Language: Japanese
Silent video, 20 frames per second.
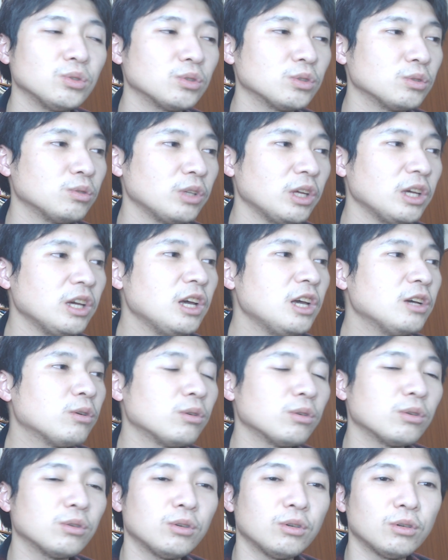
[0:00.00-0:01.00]
のね
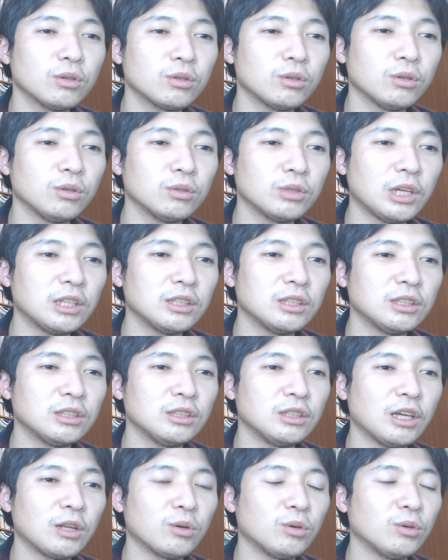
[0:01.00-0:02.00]
今後こうな
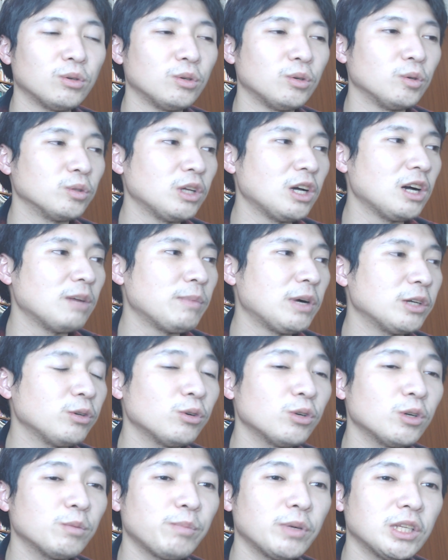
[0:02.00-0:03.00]
んだろうな、まあ、
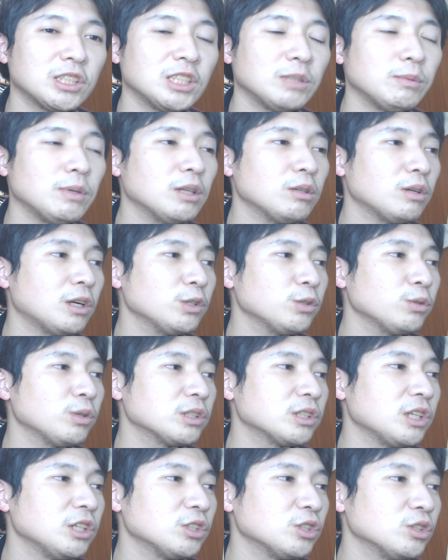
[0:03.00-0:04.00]
ヨーロッパで知名度のあるよう
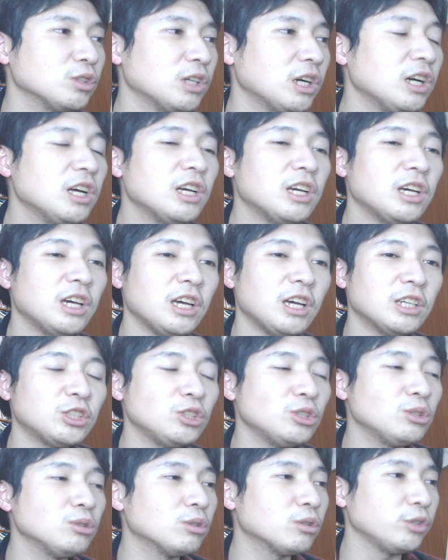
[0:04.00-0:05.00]
な選手が、えー、
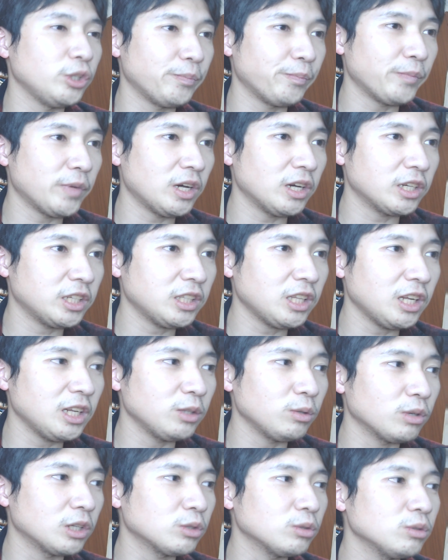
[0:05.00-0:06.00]
中国にまあ来た
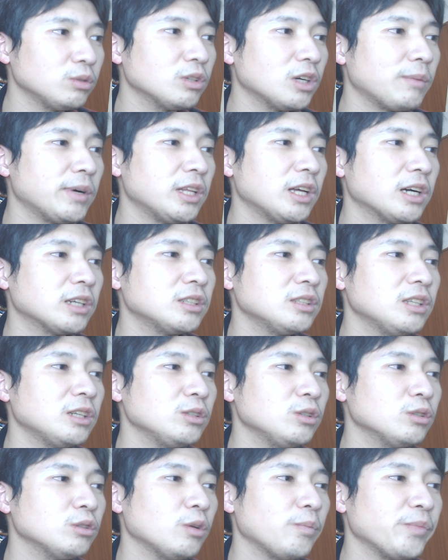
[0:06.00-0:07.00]
りとか、そういうのがまあなくな
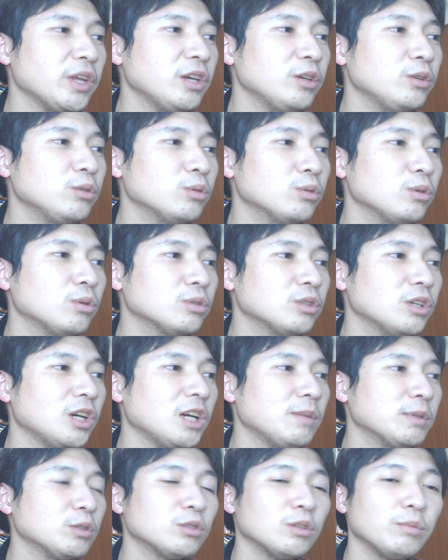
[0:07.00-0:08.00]
るよと、ね、いうことでご
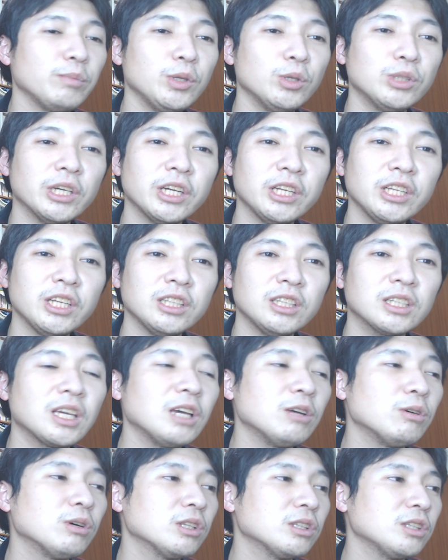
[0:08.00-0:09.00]
ざいます。本当身の丈に合った
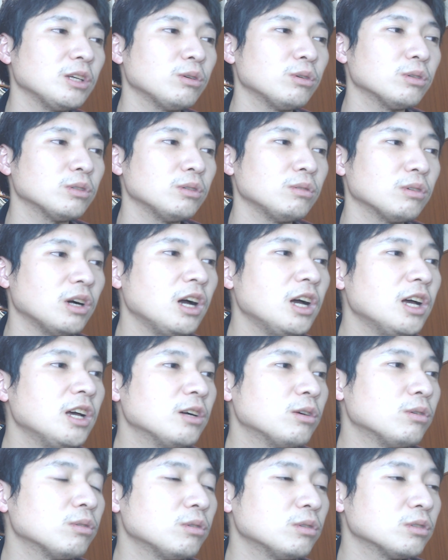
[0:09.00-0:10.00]
経営をやっていこうというのが
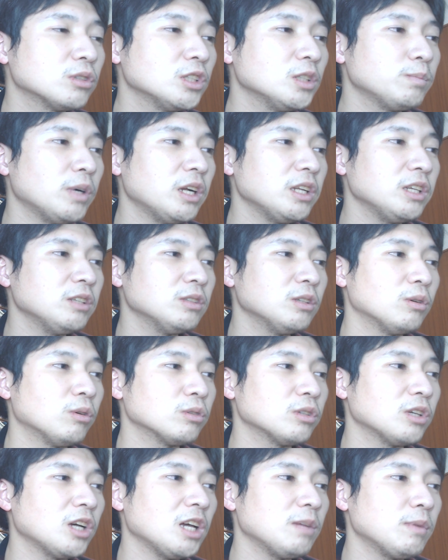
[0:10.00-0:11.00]
今後のスーパーリーグで
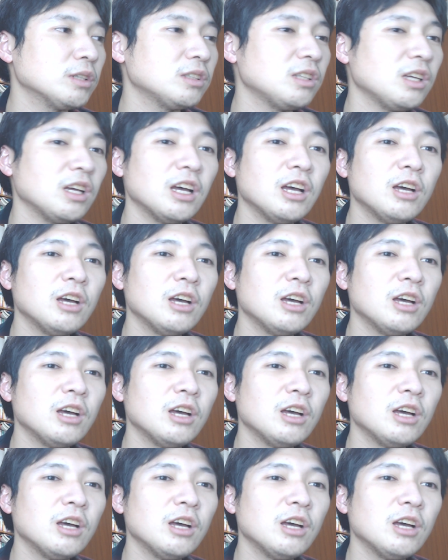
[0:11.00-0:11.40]
ございまして、